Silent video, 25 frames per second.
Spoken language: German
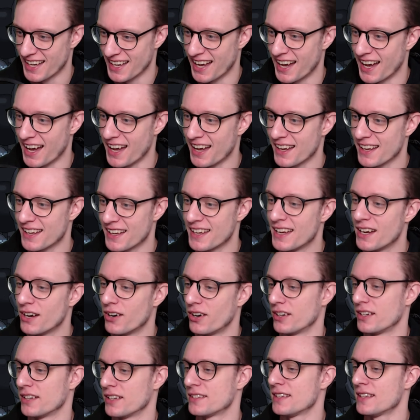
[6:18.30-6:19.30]
Aha.
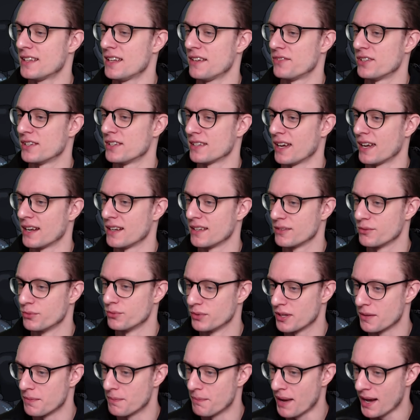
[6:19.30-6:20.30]
Oh, das ist Level, das ist eigentlich
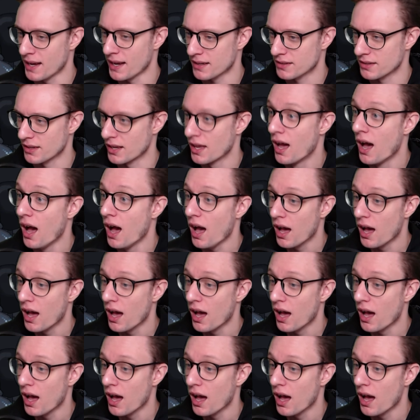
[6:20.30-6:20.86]
gut gemacht.